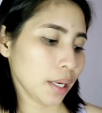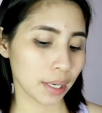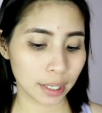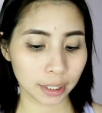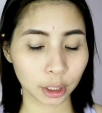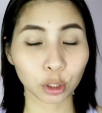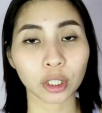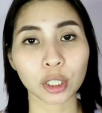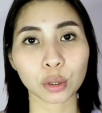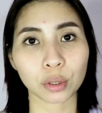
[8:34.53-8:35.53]
And dito
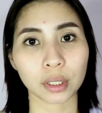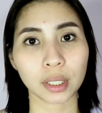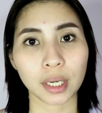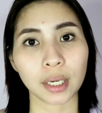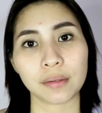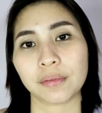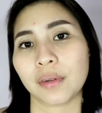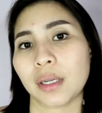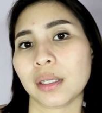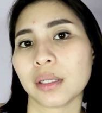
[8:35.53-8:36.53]
na itsura ng aking
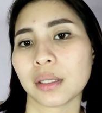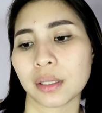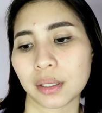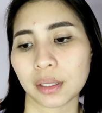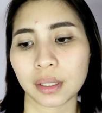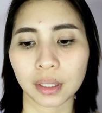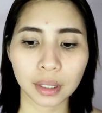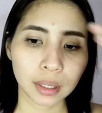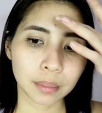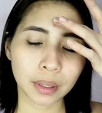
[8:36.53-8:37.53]
place.
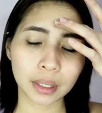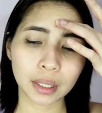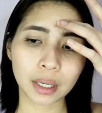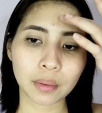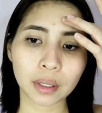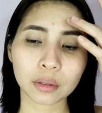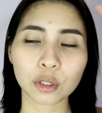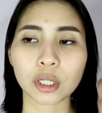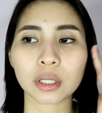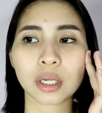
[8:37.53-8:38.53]
Tinahawak ko
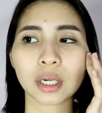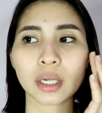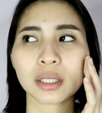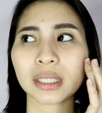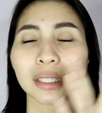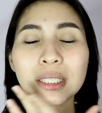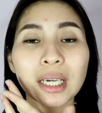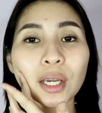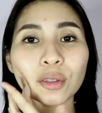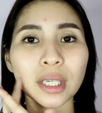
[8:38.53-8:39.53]
siya guys. Hindi
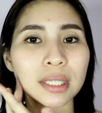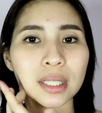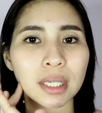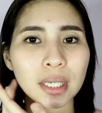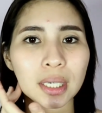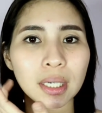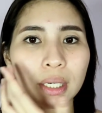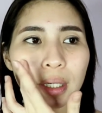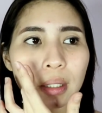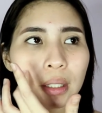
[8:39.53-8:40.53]
siya ganun kay sticky.
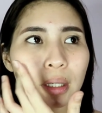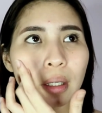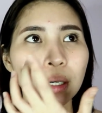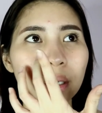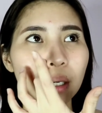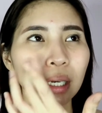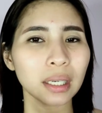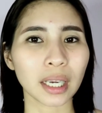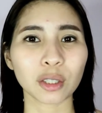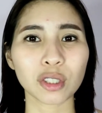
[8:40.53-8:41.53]

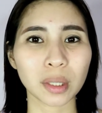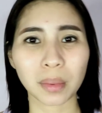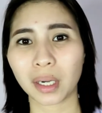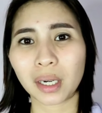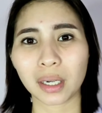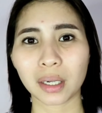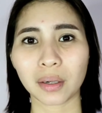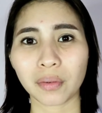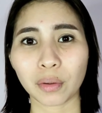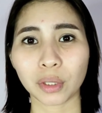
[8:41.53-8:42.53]
Unlike do sa mga
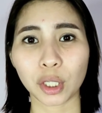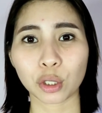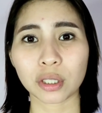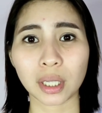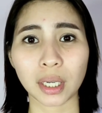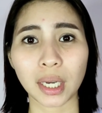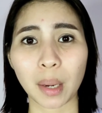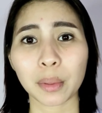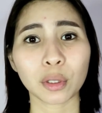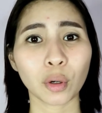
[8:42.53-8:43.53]
foundations na
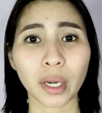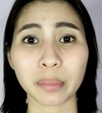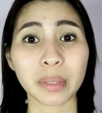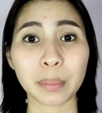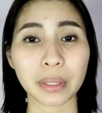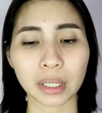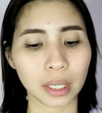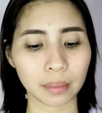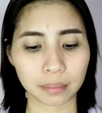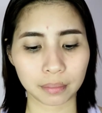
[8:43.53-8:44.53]
nagamit ko and BB
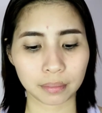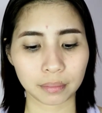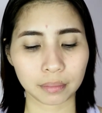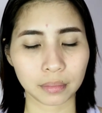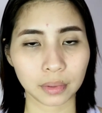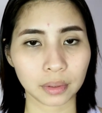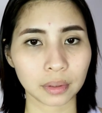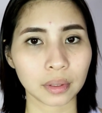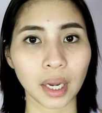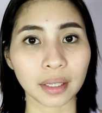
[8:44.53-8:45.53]
cream.
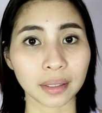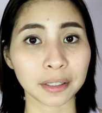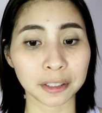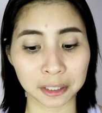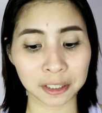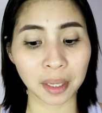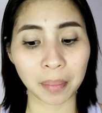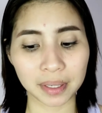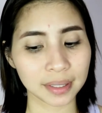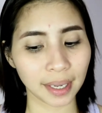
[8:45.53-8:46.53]
I think this is the
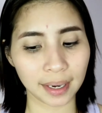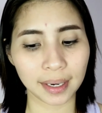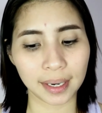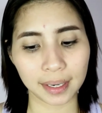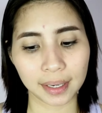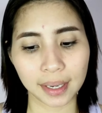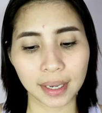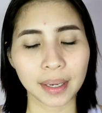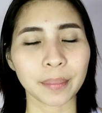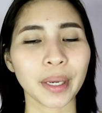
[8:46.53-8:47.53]
best talaga.
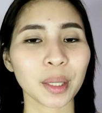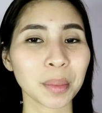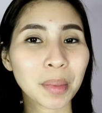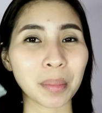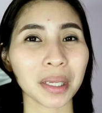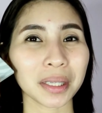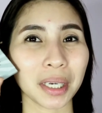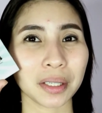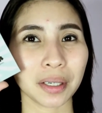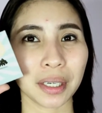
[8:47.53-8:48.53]
Pero magbablot
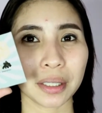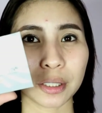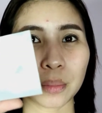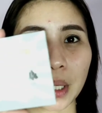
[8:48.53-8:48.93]
tayo. And yung